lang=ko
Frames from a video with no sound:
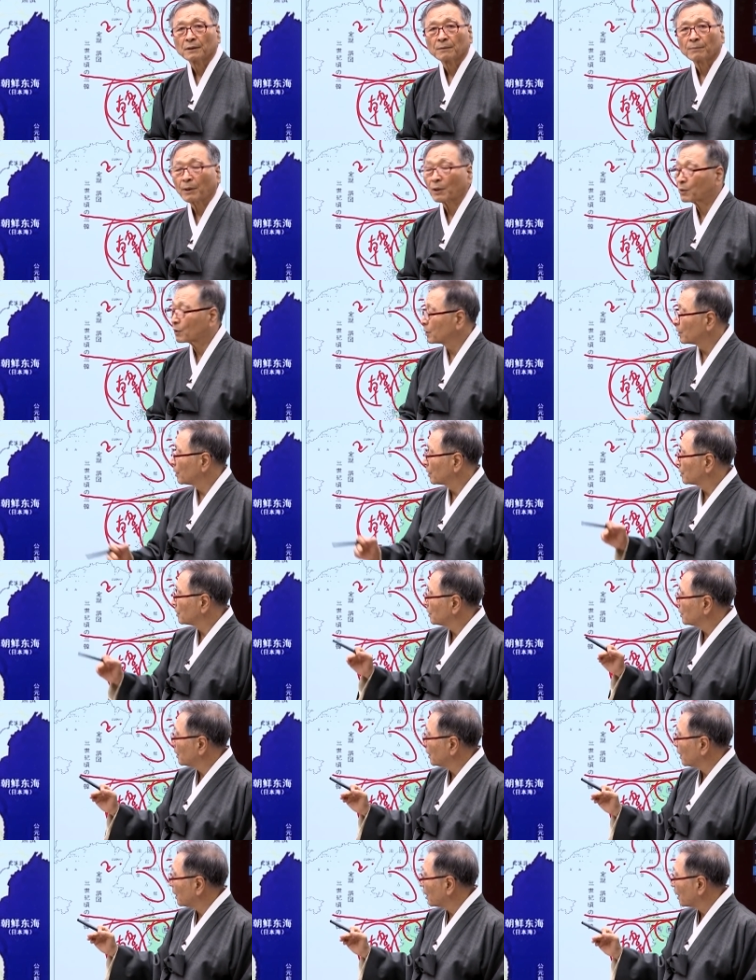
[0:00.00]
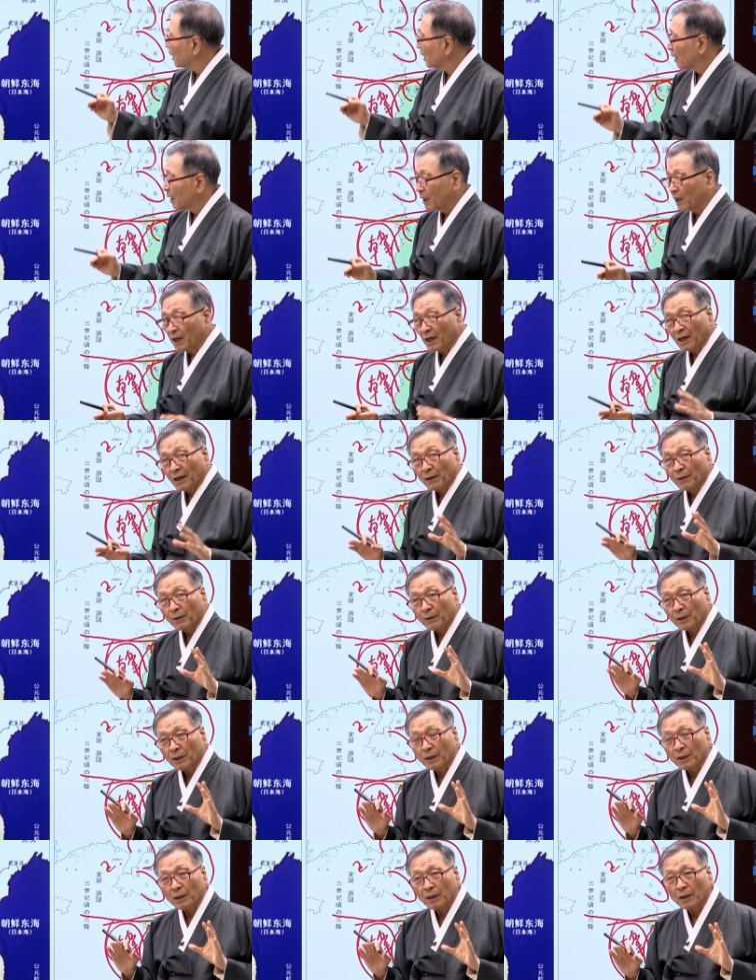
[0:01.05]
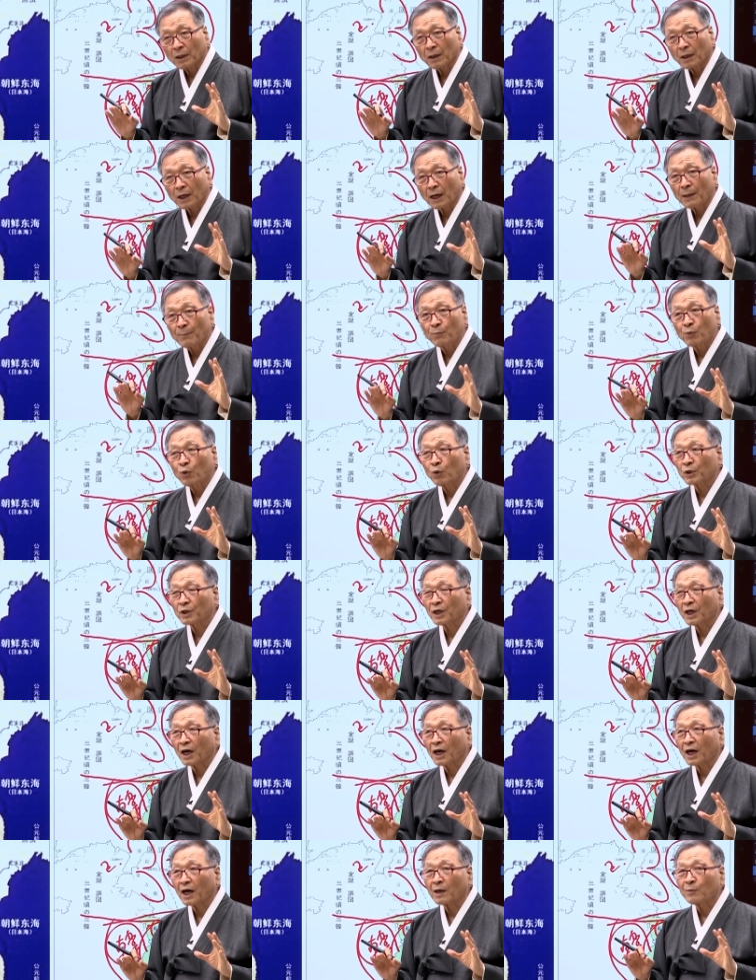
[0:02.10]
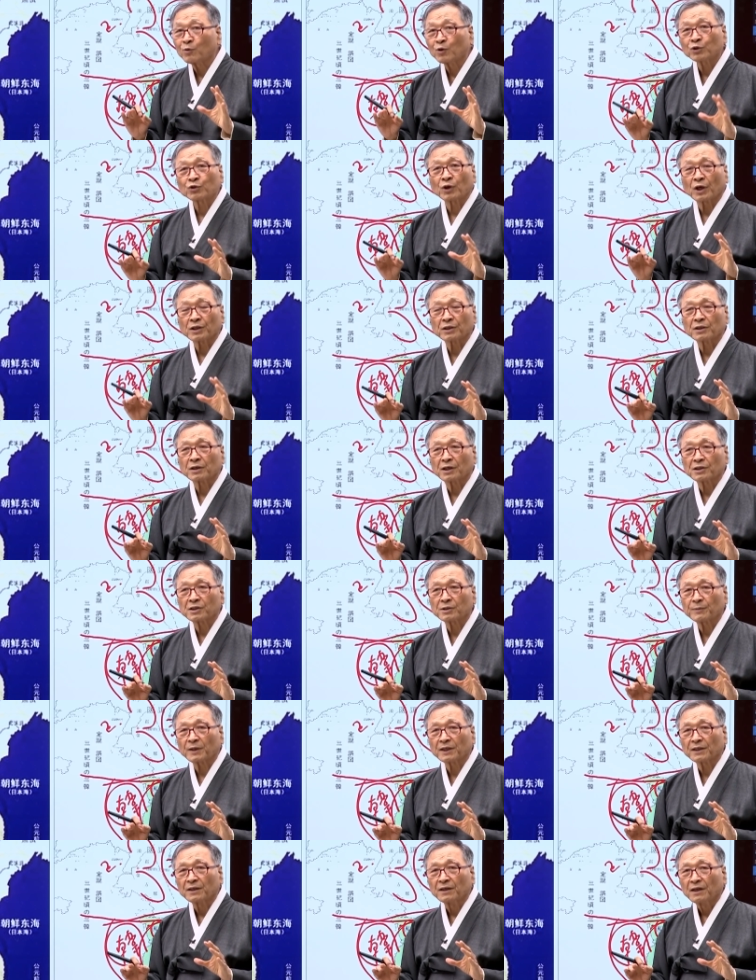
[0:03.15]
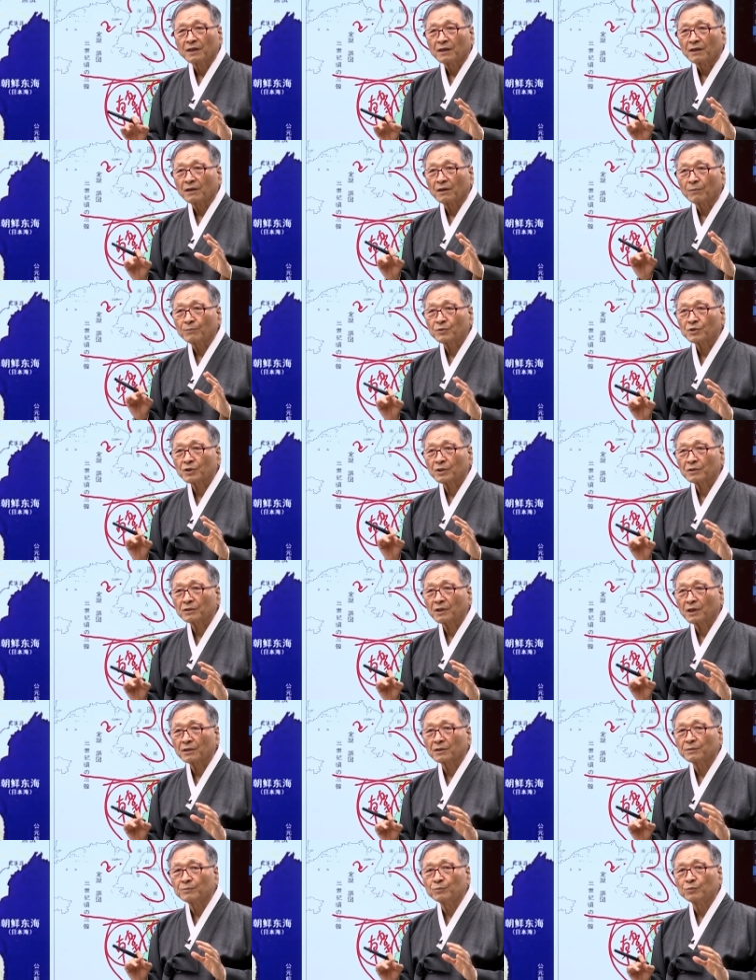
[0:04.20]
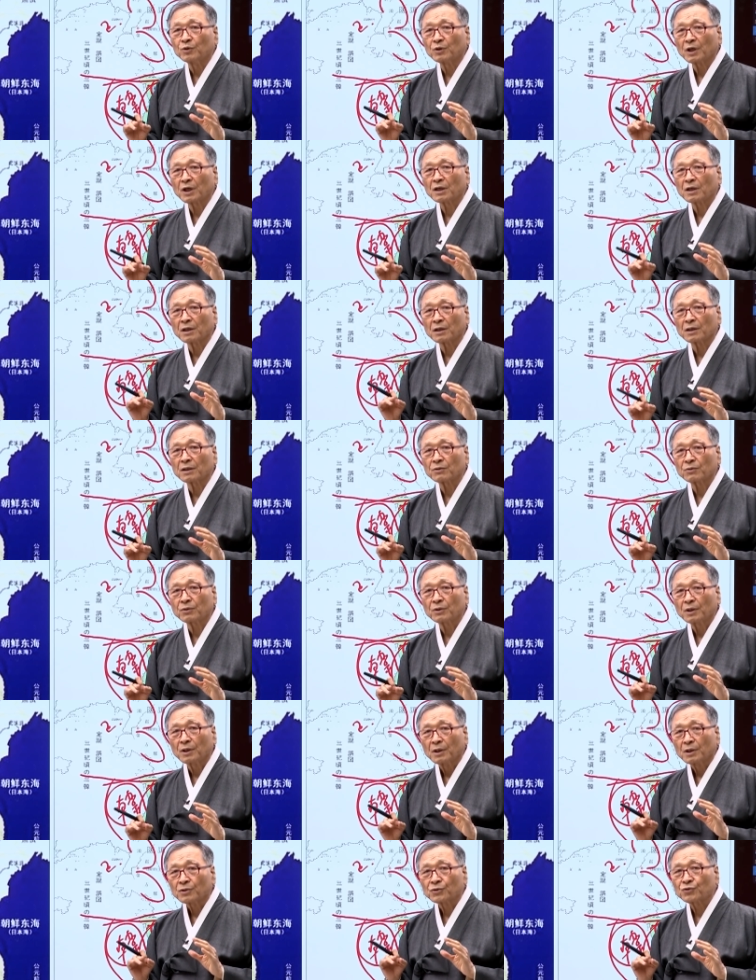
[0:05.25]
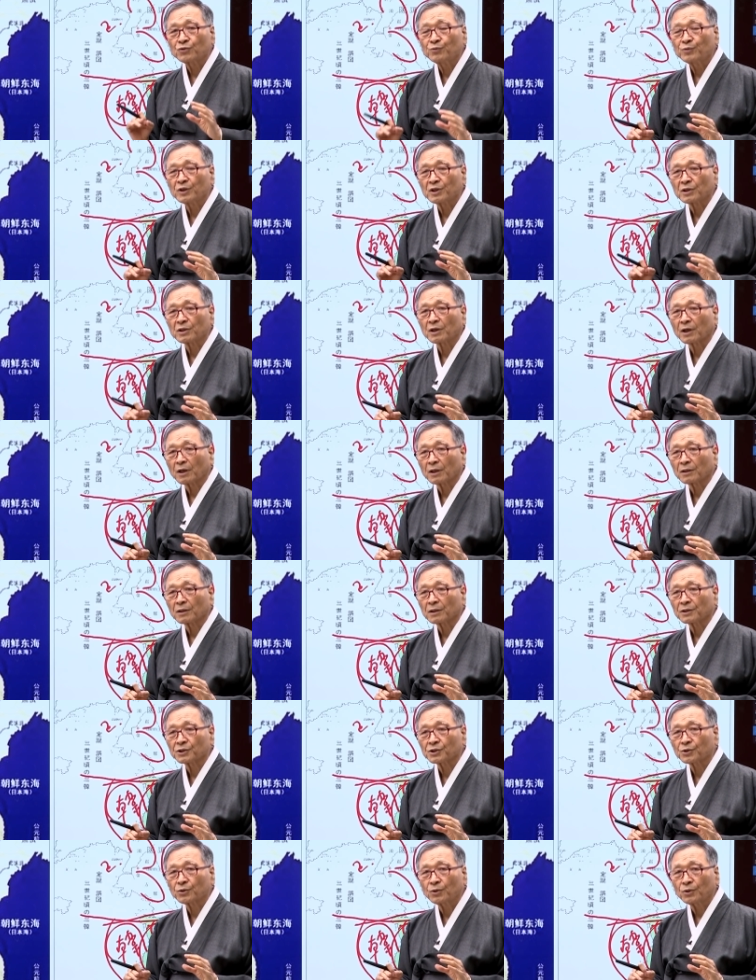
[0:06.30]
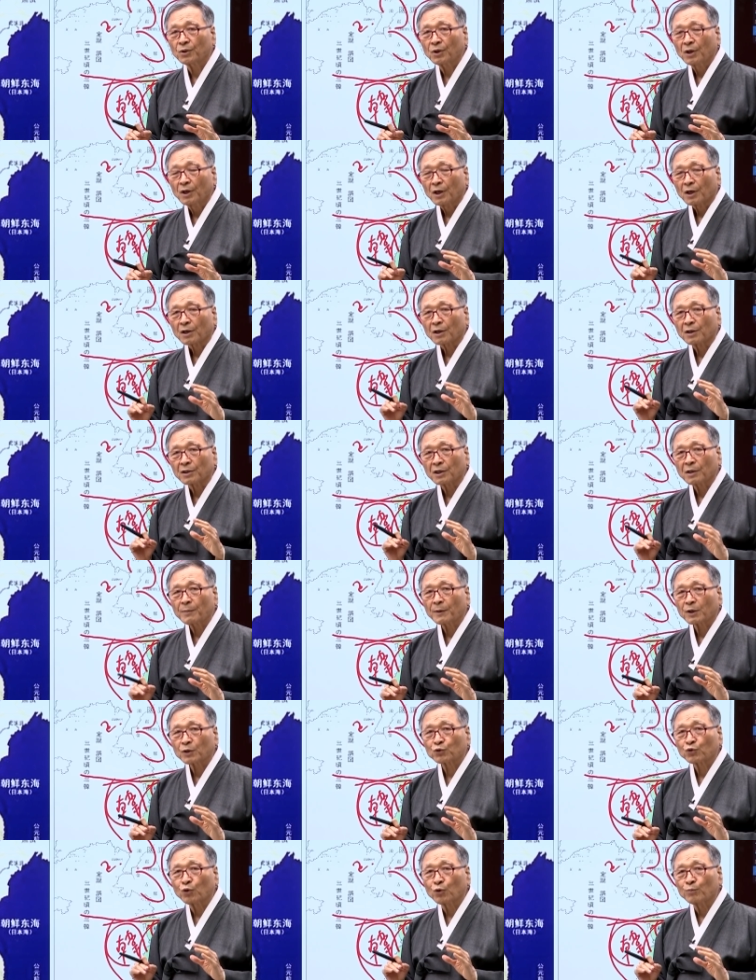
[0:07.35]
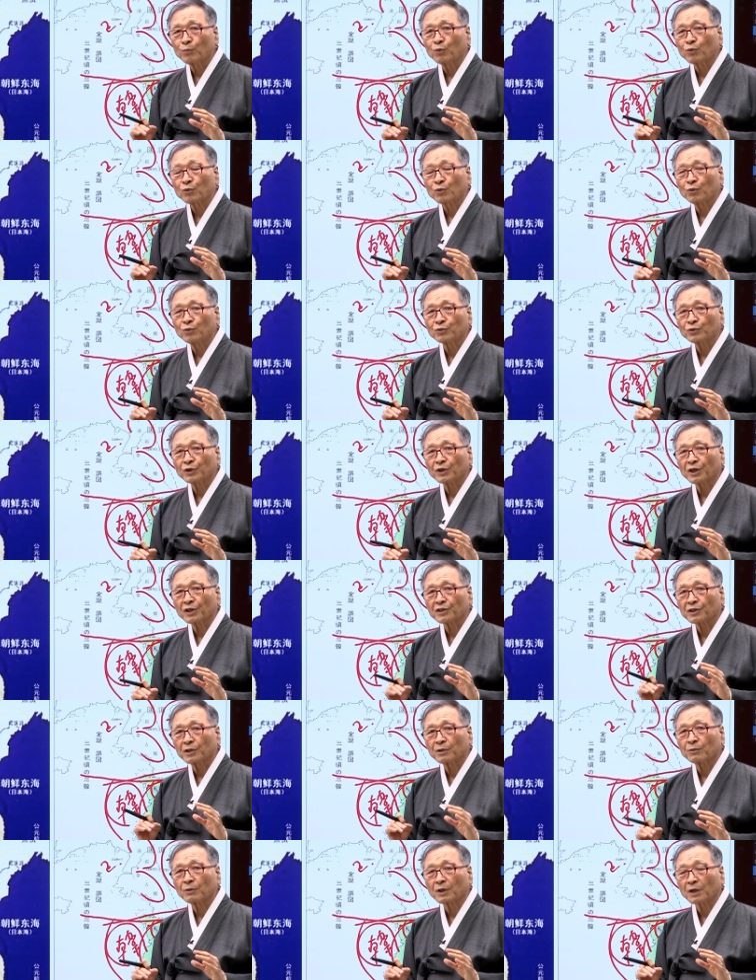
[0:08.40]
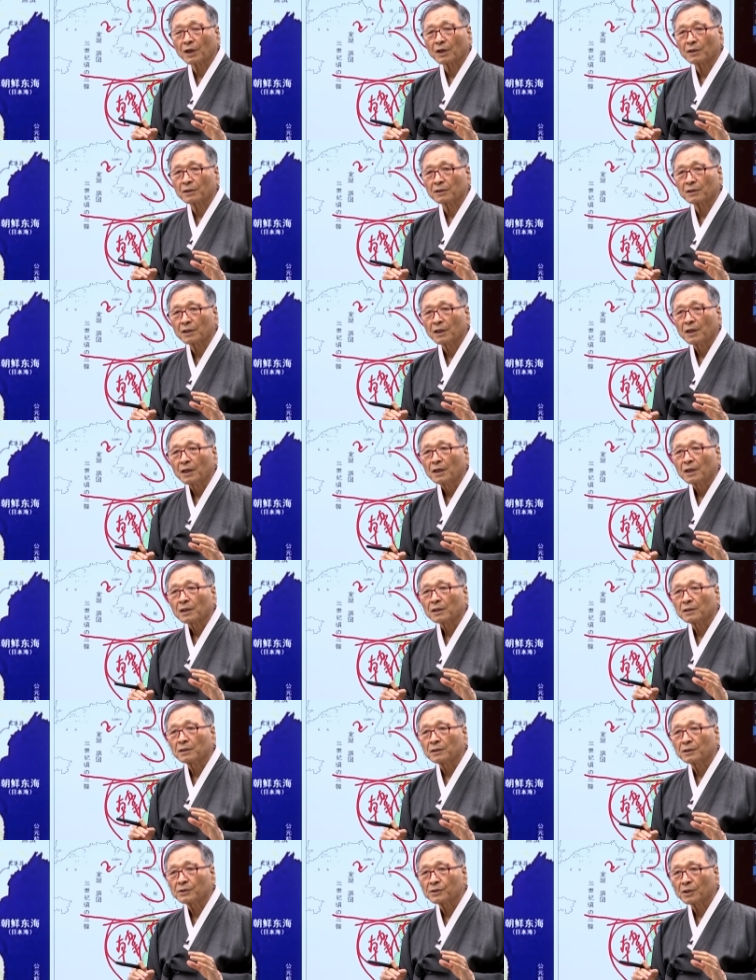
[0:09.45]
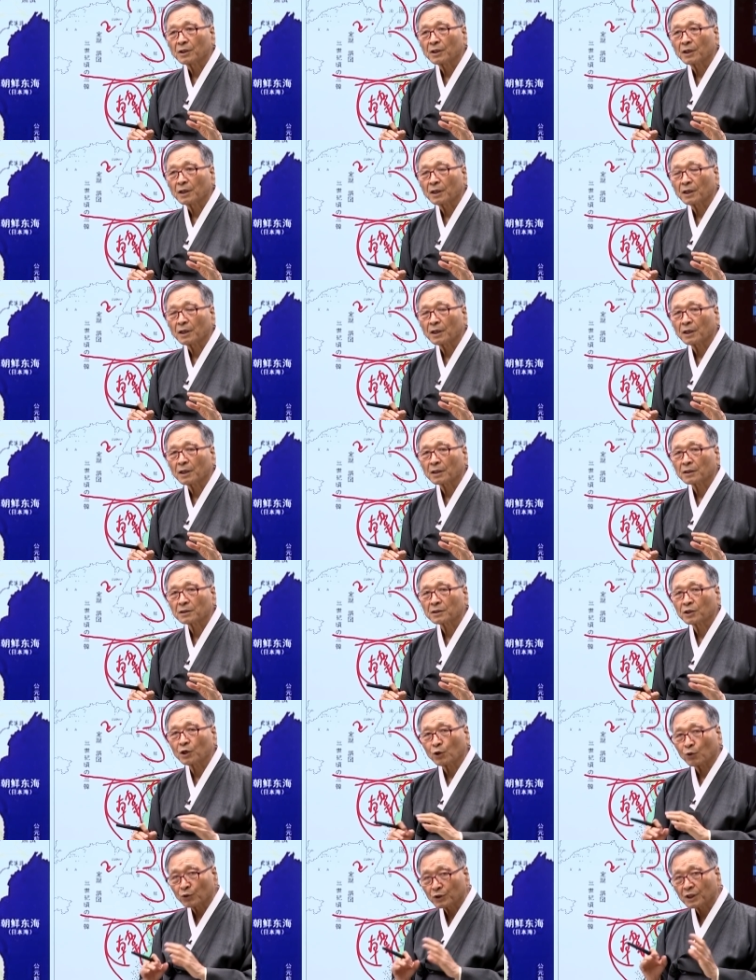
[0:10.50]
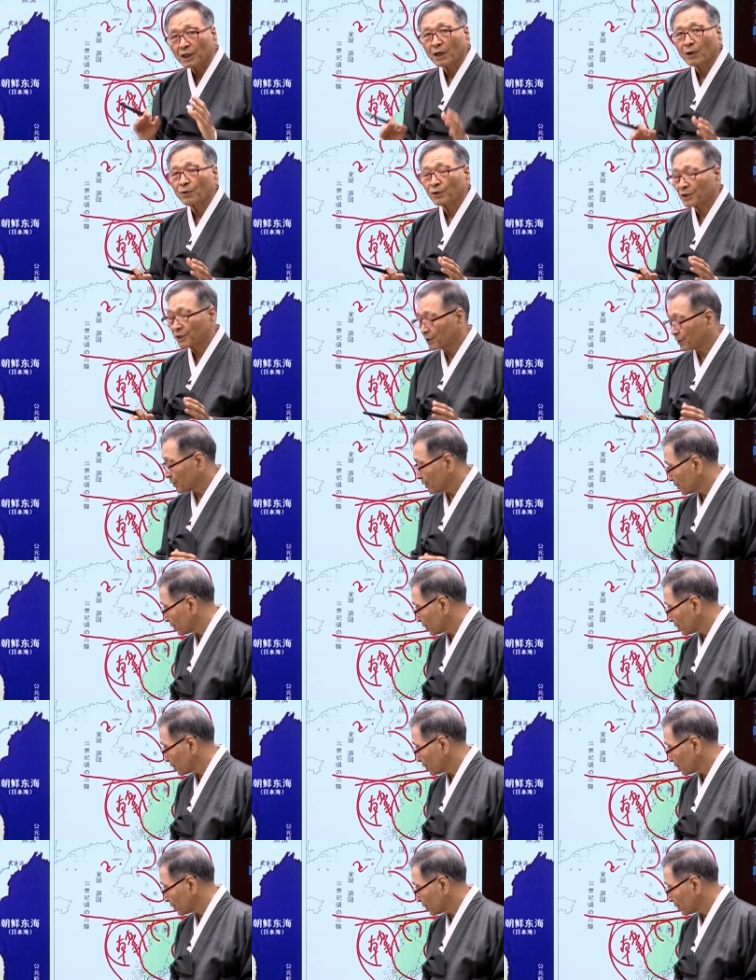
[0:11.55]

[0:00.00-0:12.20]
바로 거기에 어, 한복이 아무것도 아닌 것 같지만 엄청난 음모가 거기도 숨어 있다는 것이고 거기에 바로 동북공정의 결과라는 그 에, 결론이 나오게 되는